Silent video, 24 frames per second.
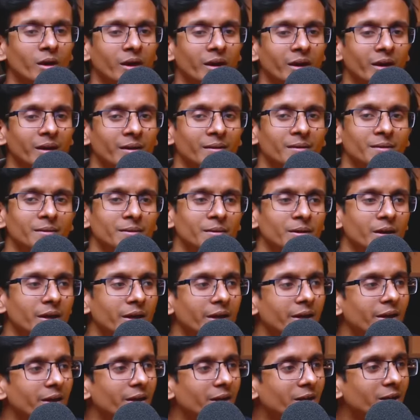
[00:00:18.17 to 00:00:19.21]
ওকে
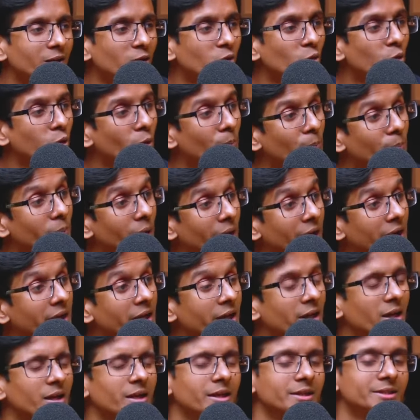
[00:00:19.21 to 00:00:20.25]
এখানে একটা খুব
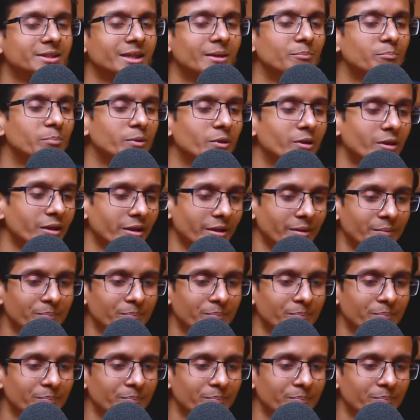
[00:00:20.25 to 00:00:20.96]
প্র্যাকটিক্যাল এক্সাম্পল